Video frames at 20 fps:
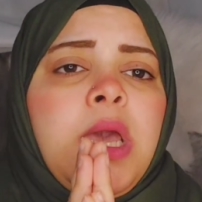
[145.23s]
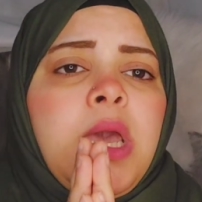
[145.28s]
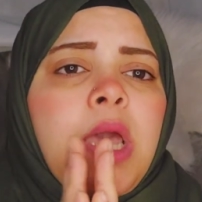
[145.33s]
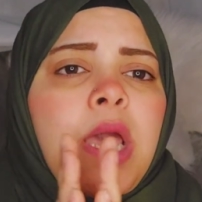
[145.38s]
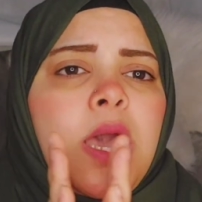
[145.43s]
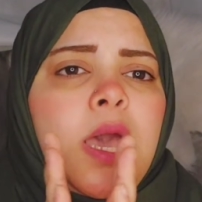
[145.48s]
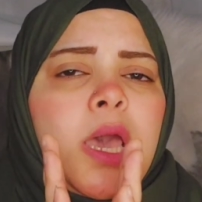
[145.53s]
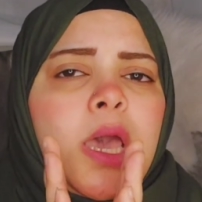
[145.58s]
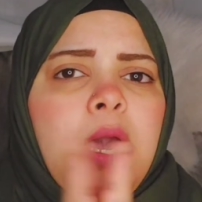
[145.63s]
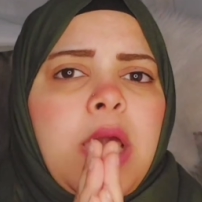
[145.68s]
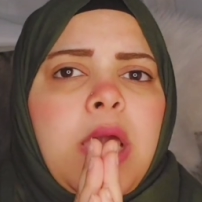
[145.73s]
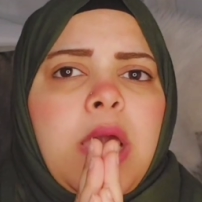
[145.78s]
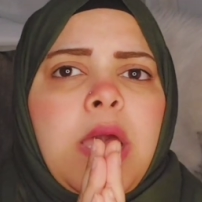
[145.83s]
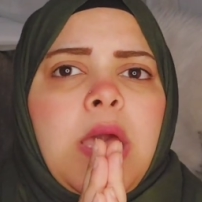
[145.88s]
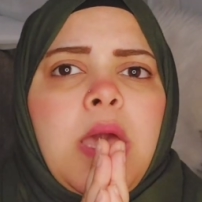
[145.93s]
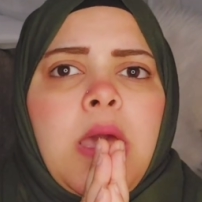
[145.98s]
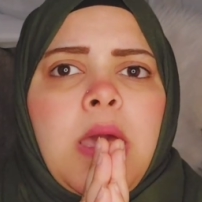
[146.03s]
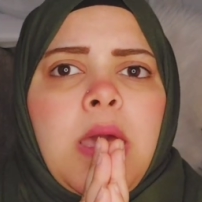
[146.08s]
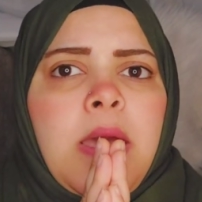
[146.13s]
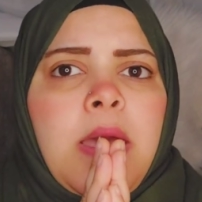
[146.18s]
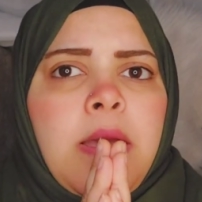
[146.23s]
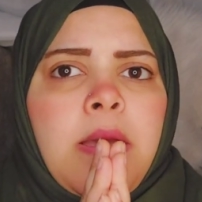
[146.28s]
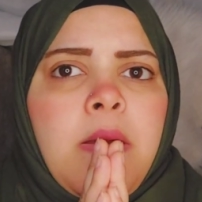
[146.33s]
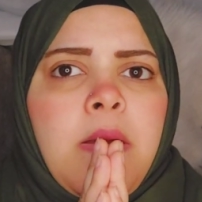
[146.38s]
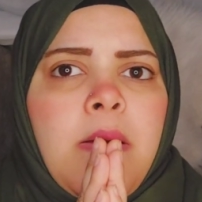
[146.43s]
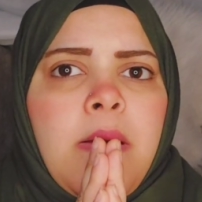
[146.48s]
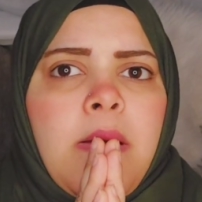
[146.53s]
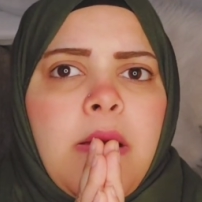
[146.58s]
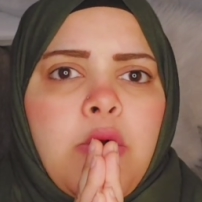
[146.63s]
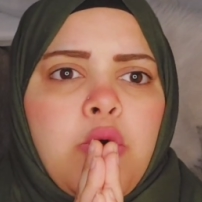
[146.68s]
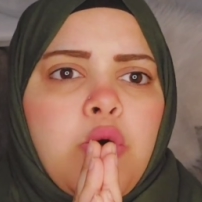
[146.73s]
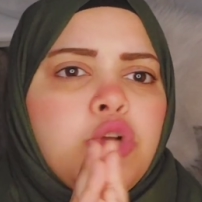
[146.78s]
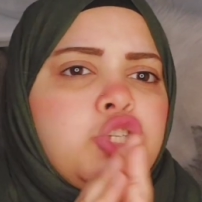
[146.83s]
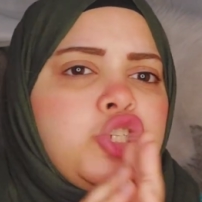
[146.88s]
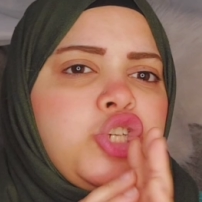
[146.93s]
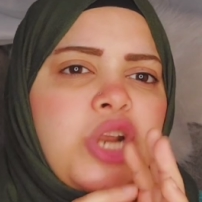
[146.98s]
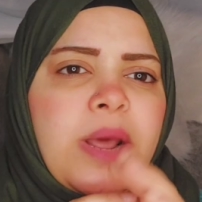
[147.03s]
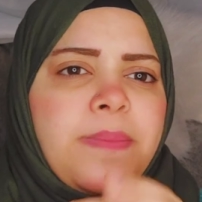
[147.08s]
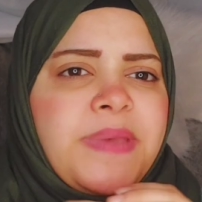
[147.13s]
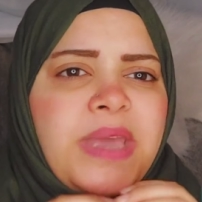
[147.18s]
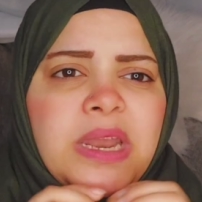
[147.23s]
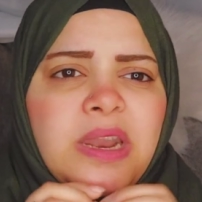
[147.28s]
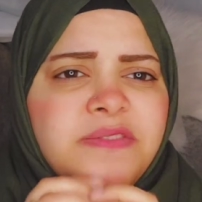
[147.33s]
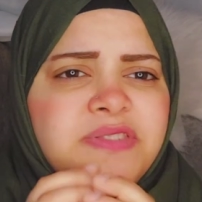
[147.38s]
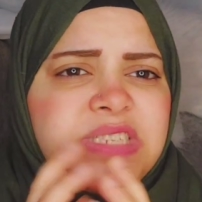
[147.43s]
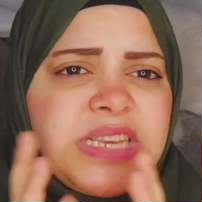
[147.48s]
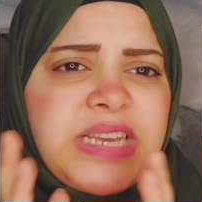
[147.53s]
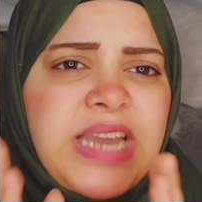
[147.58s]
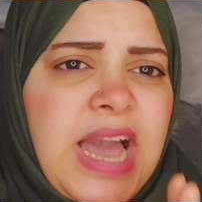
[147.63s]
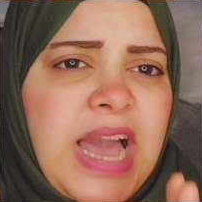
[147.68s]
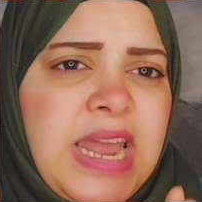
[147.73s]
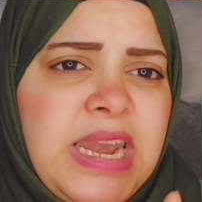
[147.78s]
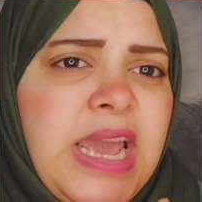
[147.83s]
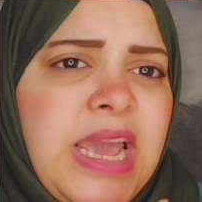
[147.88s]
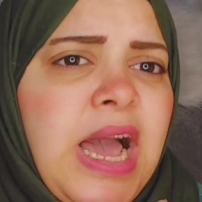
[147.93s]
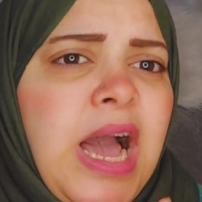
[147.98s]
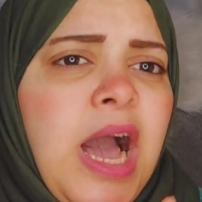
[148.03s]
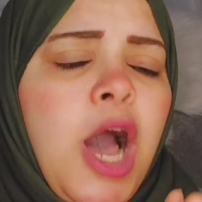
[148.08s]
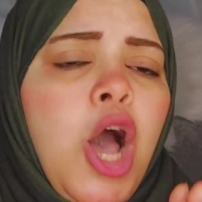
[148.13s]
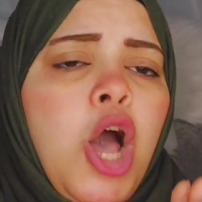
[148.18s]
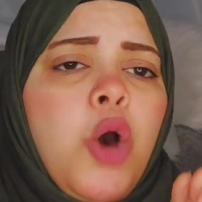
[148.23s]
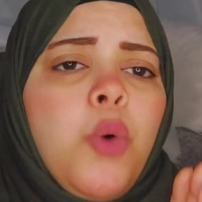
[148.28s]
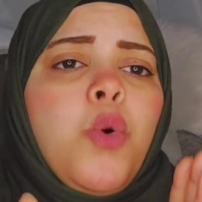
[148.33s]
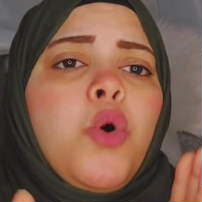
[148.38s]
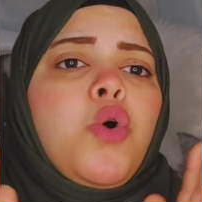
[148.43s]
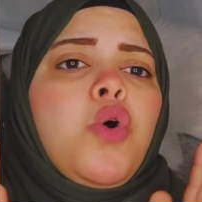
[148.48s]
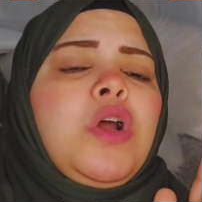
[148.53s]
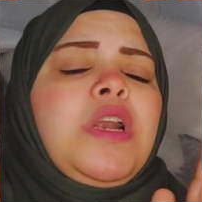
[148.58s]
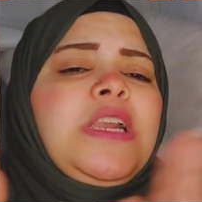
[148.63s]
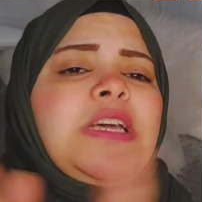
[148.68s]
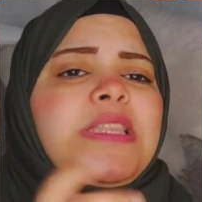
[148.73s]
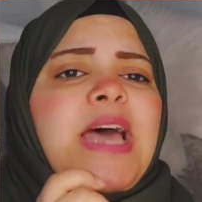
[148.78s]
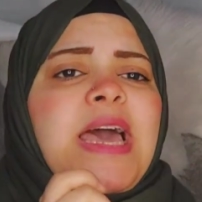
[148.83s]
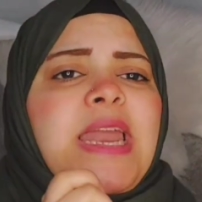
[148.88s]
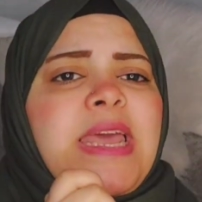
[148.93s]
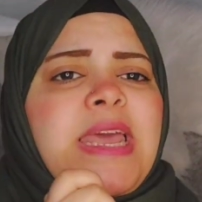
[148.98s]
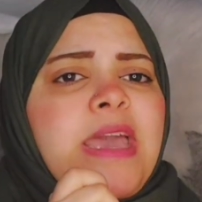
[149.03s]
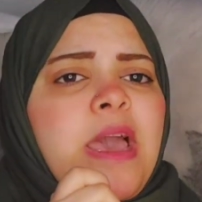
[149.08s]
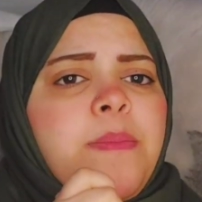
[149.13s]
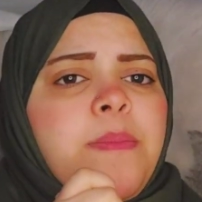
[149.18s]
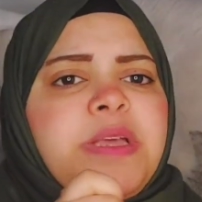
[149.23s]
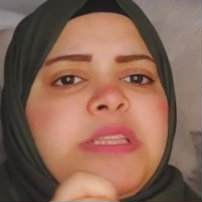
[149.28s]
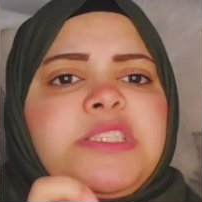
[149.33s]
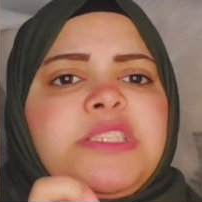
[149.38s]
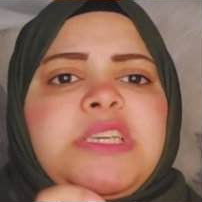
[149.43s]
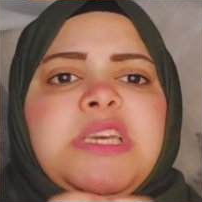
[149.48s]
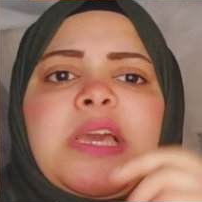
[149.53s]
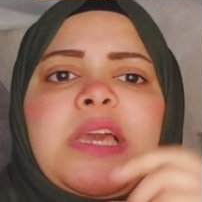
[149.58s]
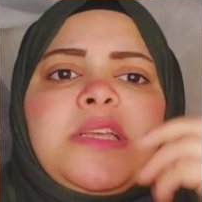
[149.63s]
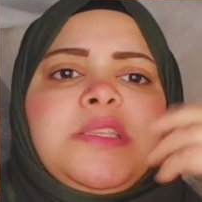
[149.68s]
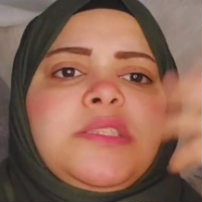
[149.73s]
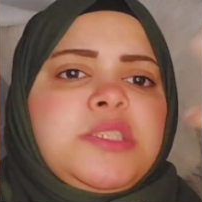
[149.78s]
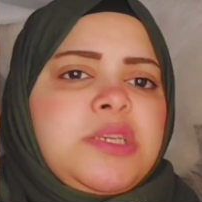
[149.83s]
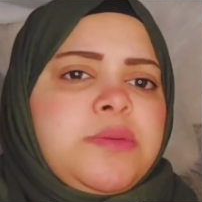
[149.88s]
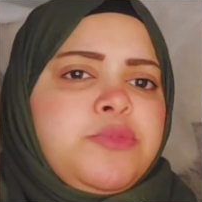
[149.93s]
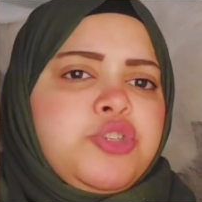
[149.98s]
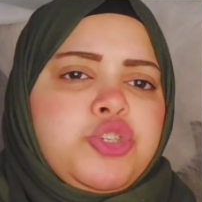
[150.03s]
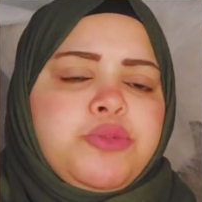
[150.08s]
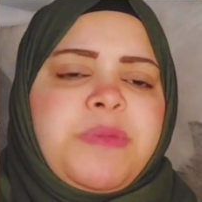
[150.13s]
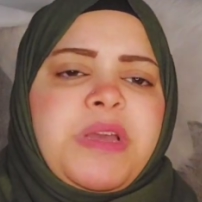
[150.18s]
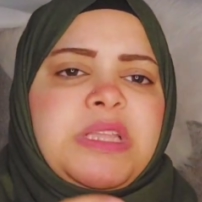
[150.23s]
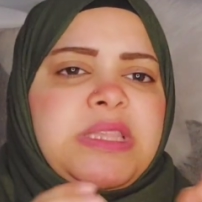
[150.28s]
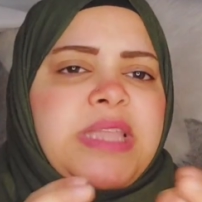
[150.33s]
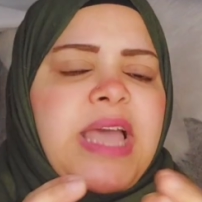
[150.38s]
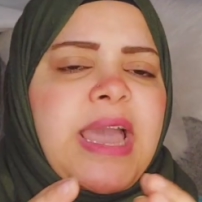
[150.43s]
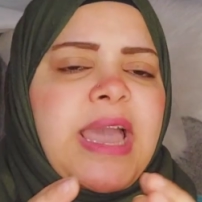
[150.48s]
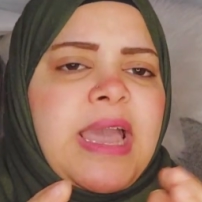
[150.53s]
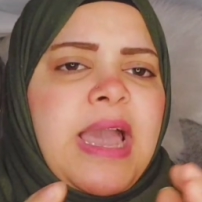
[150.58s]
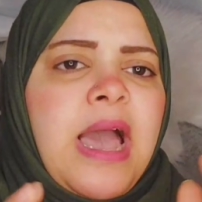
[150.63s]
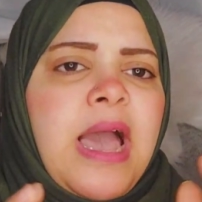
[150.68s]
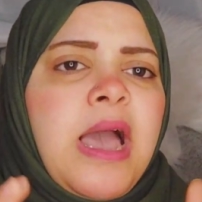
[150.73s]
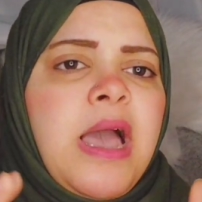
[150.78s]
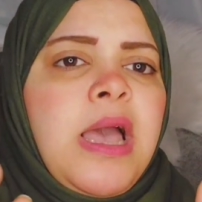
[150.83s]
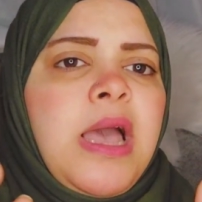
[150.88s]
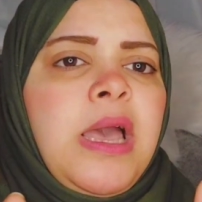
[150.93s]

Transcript: آه، كنت راميه نفسك عليها وكل ده ليه يا بنتي انت مش محتاجه